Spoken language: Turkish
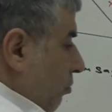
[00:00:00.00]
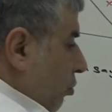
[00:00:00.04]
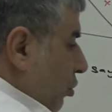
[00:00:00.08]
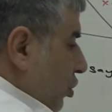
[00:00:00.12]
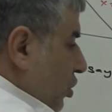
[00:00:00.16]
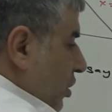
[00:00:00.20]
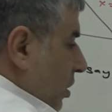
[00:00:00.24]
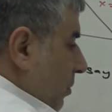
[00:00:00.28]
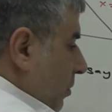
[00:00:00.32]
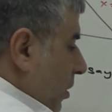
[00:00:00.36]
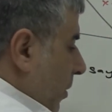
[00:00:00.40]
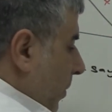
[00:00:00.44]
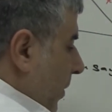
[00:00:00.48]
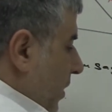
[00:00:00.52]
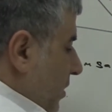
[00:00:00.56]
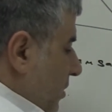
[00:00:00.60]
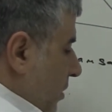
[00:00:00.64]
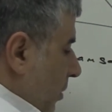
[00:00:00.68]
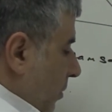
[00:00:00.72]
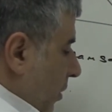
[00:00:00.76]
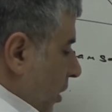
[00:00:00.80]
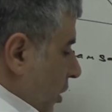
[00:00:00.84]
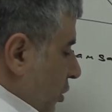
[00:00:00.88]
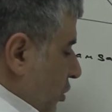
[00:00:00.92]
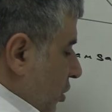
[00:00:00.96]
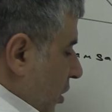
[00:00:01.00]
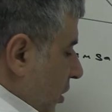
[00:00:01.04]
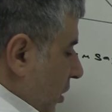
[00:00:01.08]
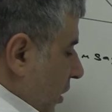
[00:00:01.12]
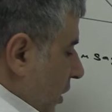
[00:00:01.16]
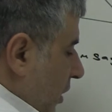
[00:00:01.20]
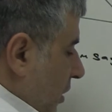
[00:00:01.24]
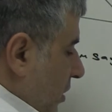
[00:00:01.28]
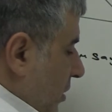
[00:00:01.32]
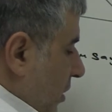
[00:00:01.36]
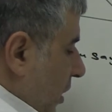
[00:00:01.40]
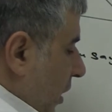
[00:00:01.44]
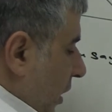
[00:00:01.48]
Bu işlemi yaparsam arkadaşlar
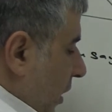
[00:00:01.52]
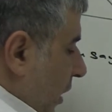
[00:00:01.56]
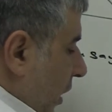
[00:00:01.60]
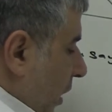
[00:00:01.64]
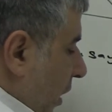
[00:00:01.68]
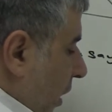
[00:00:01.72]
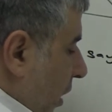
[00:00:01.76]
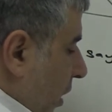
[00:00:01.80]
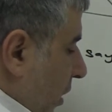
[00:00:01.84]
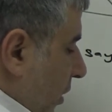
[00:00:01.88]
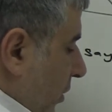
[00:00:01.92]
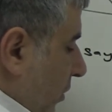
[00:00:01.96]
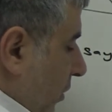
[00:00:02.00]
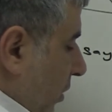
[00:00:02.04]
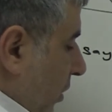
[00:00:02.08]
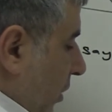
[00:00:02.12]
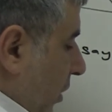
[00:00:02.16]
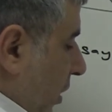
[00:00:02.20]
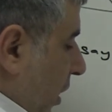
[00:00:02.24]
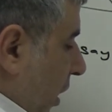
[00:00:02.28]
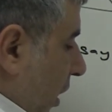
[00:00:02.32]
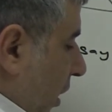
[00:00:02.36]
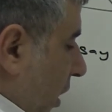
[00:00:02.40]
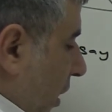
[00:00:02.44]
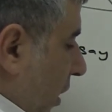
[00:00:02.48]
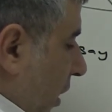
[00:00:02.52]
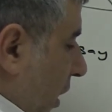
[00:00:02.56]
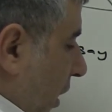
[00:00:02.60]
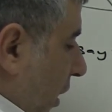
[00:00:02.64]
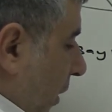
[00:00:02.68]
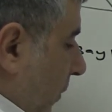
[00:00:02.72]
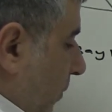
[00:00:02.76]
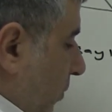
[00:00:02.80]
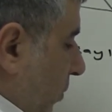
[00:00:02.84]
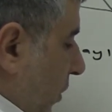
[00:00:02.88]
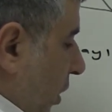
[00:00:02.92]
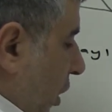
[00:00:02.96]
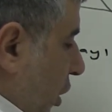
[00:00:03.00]
x kare artı y
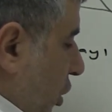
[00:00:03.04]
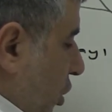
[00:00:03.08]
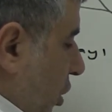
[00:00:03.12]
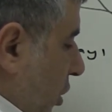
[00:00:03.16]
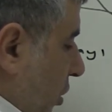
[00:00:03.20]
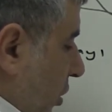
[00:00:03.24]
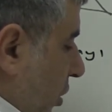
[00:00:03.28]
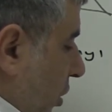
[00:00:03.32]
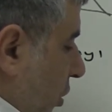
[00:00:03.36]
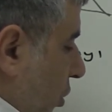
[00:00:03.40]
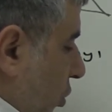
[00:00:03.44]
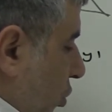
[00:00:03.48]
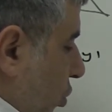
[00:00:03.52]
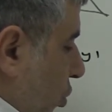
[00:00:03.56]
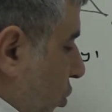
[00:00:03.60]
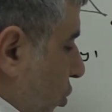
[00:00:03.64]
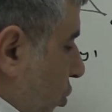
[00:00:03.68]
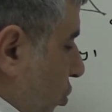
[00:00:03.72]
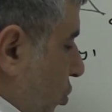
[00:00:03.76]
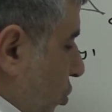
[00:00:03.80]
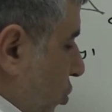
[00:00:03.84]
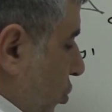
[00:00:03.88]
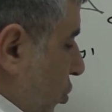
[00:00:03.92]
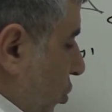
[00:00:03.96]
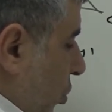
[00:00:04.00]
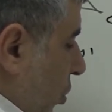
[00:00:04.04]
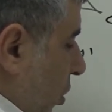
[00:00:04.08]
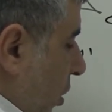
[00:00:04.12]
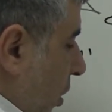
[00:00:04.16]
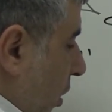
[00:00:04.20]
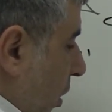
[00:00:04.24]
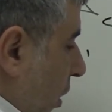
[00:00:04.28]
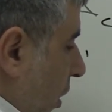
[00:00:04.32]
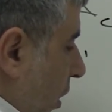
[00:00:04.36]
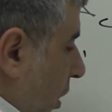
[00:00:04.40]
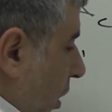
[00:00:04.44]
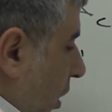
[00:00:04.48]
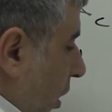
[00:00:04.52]
kare eşittir 100
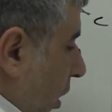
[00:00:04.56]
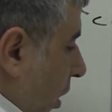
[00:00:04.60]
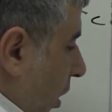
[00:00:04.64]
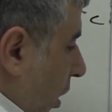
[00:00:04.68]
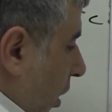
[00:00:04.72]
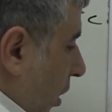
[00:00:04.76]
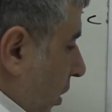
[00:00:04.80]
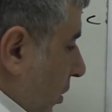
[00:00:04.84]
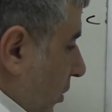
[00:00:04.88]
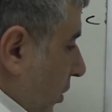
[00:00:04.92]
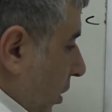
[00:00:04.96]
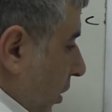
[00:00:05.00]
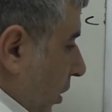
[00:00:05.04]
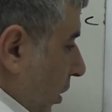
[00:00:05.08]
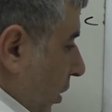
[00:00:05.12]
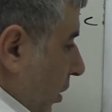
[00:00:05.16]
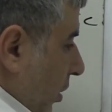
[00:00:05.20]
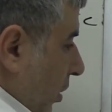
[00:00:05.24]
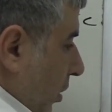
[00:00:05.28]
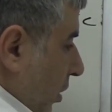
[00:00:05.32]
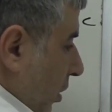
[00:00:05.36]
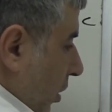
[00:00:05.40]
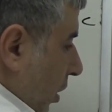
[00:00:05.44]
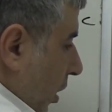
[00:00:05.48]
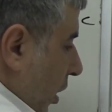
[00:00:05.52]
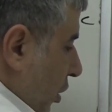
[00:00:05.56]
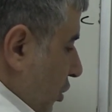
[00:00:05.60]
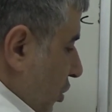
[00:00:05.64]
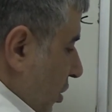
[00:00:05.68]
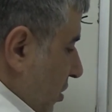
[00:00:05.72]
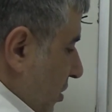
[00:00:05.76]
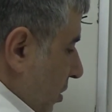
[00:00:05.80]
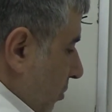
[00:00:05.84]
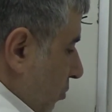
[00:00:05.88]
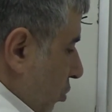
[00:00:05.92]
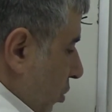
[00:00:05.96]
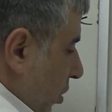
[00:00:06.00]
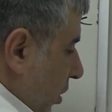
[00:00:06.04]
artı
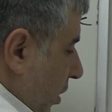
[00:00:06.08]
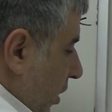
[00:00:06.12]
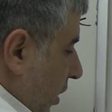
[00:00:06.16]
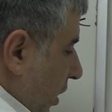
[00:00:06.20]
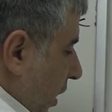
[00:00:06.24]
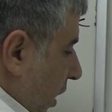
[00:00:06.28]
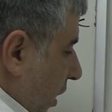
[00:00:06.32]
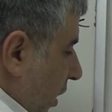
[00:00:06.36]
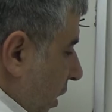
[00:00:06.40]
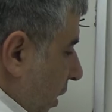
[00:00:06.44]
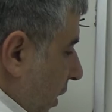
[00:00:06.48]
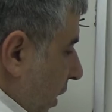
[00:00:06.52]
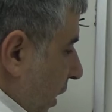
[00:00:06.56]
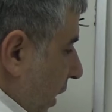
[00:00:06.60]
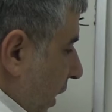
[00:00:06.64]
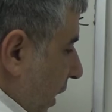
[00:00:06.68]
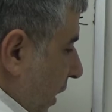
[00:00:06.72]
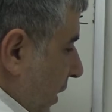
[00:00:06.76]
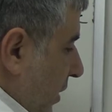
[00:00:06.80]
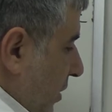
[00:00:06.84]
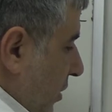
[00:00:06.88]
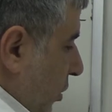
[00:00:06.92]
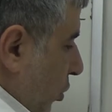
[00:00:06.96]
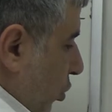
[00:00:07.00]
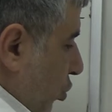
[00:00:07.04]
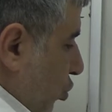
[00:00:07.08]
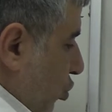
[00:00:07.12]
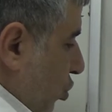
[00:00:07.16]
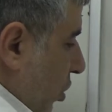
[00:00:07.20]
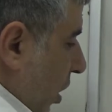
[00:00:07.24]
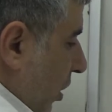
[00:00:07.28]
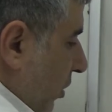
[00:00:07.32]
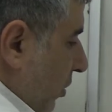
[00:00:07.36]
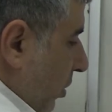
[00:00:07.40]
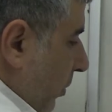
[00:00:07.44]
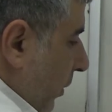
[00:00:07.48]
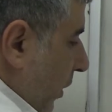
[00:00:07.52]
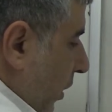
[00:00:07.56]
açarsam burayı y kare eksi
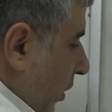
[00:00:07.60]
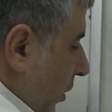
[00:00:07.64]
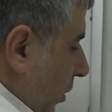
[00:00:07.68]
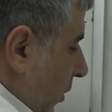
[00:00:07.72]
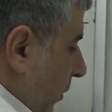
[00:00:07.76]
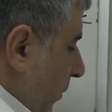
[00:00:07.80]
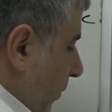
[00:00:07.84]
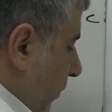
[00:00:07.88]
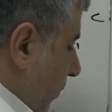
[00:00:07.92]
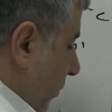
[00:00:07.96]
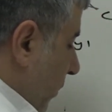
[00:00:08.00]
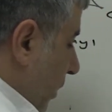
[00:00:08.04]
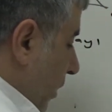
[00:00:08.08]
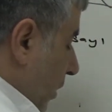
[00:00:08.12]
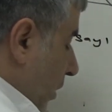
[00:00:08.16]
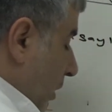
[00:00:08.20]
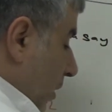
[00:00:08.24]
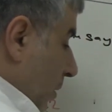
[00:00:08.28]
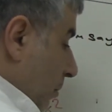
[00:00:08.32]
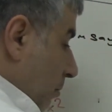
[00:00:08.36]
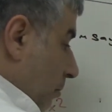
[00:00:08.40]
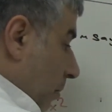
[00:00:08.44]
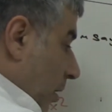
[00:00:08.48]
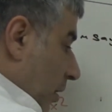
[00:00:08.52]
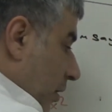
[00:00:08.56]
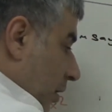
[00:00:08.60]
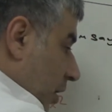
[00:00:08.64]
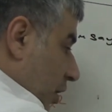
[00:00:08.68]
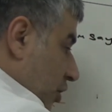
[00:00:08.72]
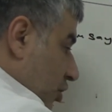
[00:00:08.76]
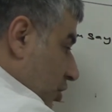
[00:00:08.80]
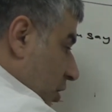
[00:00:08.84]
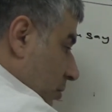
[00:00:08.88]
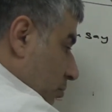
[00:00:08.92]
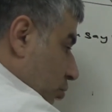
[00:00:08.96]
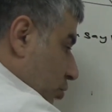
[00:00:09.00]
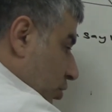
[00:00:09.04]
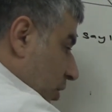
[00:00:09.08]
36 mı? Bakın
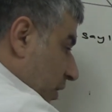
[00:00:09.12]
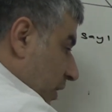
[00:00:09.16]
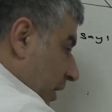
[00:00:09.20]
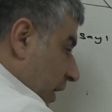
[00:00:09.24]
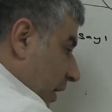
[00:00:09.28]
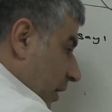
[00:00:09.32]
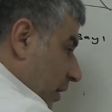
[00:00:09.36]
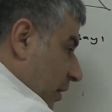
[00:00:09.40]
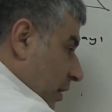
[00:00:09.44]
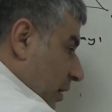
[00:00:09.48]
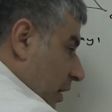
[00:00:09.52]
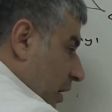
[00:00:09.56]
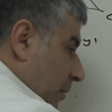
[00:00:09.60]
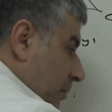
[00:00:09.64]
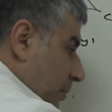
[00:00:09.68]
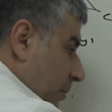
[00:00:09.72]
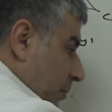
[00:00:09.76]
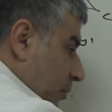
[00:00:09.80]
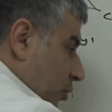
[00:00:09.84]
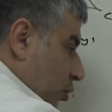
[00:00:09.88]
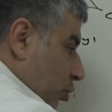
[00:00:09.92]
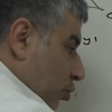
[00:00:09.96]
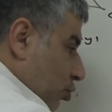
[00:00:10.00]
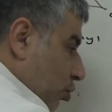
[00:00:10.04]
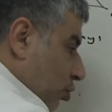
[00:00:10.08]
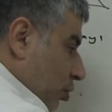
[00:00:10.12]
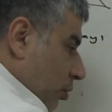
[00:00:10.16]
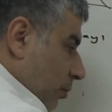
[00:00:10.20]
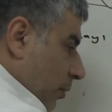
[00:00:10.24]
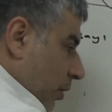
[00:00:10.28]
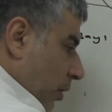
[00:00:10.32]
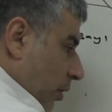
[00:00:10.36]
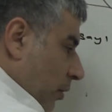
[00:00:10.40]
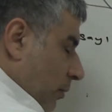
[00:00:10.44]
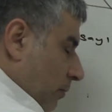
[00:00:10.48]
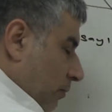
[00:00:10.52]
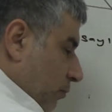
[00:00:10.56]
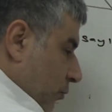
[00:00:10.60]
arkadaşlar burada y kareler birbirini götürdü
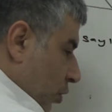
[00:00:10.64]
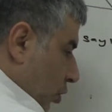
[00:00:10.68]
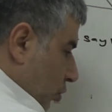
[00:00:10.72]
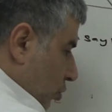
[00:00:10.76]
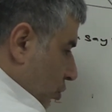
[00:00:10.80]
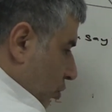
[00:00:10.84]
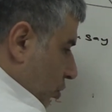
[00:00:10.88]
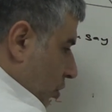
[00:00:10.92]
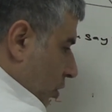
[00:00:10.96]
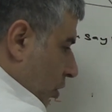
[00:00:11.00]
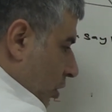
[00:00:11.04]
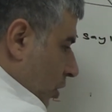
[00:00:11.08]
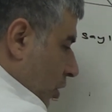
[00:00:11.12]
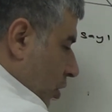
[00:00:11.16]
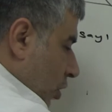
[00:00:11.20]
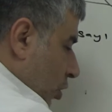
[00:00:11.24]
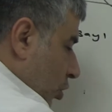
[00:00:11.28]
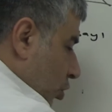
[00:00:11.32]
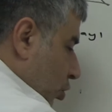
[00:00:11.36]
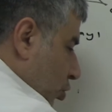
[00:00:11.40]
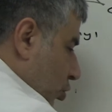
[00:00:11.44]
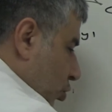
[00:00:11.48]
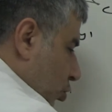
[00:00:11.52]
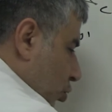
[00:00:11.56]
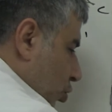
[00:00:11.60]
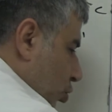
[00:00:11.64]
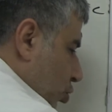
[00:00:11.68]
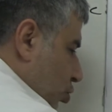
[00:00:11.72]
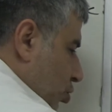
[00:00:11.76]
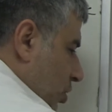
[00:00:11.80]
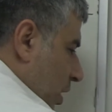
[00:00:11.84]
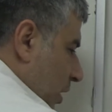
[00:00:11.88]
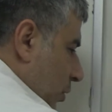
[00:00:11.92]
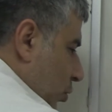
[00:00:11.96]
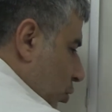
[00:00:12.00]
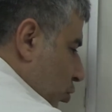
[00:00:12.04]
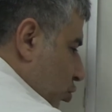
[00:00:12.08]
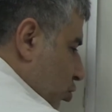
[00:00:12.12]
mü? Götürdü.
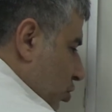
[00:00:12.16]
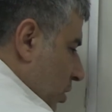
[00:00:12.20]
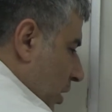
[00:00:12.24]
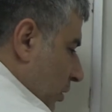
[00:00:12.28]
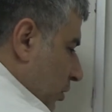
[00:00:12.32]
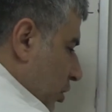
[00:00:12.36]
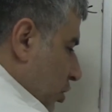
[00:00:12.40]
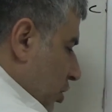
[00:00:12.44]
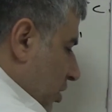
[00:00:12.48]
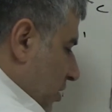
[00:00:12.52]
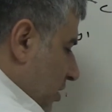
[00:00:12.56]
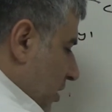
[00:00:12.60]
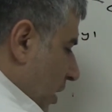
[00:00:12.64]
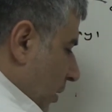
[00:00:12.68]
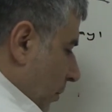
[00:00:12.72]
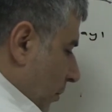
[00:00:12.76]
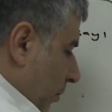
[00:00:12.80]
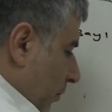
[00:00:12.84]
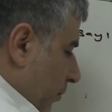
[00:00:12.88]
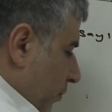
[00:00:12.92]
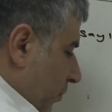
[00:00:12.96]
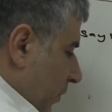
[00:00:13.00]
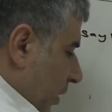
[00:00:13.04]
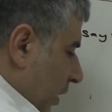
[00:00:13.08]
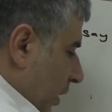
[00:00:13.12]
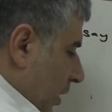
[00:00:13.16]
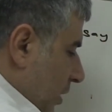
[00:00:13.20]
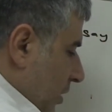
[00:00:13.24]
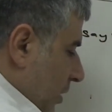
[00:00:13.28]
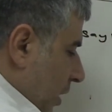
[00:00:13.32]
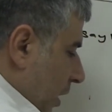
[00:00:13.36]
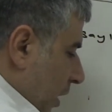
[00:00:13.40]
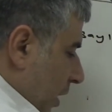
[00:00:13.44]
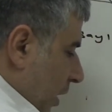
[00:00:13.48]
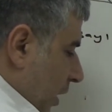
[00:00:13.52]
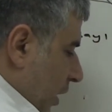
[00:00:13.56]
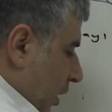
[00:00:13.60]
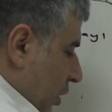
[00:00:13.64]
100'den 36 çıksam x
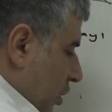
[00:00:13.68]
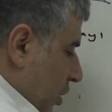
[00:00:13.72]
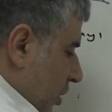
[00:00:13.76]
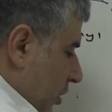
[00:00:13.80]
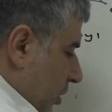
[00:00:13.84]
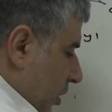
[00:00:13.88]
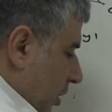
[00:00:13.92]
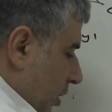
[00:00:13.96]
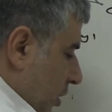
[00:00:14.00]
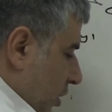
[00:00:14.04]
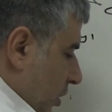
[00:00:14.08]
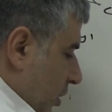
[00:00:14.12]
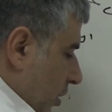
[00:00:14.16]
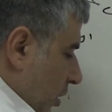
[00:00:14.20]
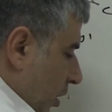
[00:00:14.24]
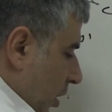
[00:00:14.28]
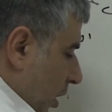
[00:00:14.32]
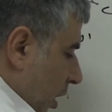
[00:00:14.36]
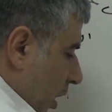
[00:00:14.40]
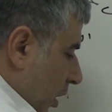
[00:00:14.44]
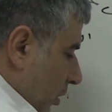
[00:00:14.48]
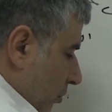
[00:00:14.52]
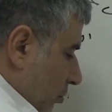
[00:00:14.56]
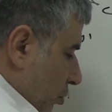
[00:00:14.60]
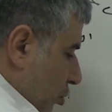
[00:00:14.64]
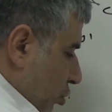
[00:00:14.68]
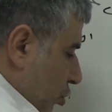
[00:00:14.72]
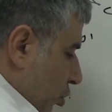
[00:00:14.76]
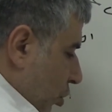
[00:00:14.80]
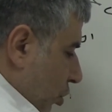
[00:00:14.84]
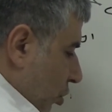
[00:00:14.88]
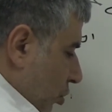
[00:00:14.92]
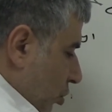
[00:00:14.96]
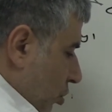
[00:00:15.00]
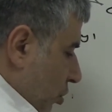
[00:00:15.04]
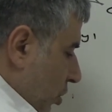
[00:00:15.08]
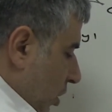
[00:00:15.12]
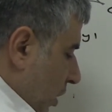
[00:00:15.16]
kare eşittir
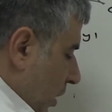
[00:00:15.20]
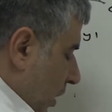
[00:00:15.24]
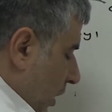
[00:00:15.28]
64.